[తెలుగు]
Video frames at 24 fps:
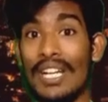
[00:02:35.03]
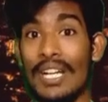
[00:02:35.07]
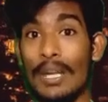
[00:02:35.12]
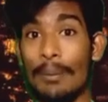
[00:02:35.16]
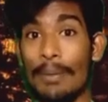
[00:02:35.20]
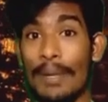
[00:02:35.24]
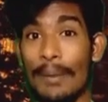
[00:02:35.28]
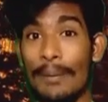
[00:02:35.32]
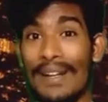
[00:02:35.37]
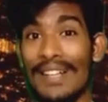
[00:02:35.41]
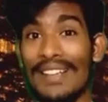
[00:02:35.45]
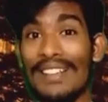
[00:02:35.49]
దాన్ని
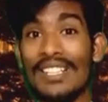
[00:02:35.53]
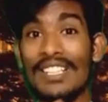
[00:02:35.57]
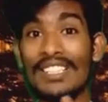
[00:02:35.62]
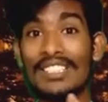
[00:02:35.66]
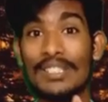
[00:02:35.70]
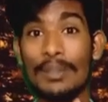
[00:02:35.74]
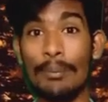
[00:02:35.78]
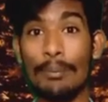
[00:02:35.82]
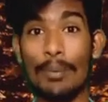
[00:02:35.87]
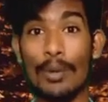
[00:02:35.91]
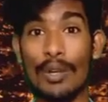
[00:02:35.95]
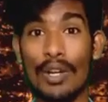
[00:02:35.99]
మనం అంత
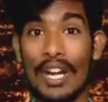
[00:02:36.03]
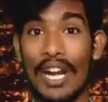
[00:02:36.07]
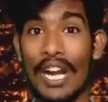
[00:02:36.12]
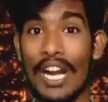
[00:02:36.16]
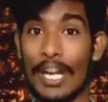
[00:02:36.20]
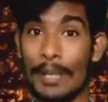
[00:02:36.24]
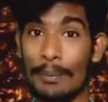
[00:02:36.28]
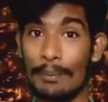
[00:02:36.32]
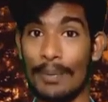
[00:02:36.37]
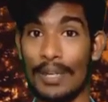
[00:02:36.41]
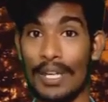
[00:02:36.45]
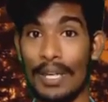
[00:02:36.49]
సింపుల్గా
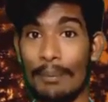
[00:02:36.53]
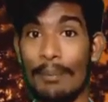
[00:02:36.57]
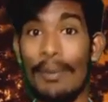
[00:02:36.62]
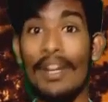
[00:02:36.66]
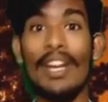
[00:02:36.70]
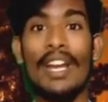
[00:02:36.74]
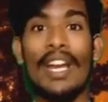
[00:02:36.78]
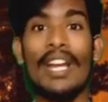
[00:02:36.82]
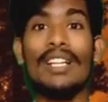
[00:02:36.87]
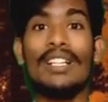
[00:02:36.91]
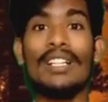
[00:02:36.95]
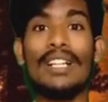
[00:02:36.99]
ఆర్పలేం
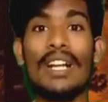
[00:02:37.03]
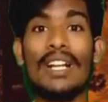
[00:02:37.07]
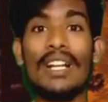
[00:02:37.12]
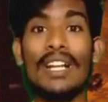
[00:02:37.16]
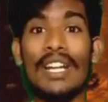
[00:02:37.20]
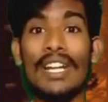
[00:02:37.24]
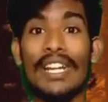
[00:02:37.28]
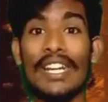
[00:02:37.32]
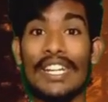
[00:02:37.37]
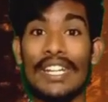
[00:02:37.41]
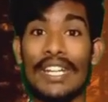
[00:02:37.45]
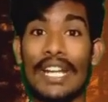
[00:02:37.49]

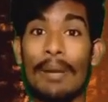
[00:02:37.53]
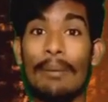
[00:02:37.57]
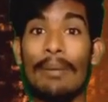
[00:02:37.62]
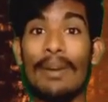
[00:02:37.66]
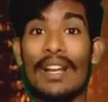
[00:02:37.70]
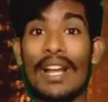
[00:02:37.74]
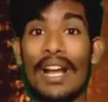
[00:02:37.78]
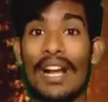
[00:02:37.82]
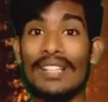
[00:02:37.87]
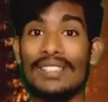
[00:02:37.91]
ఎందుకంటే ఈ డబుల్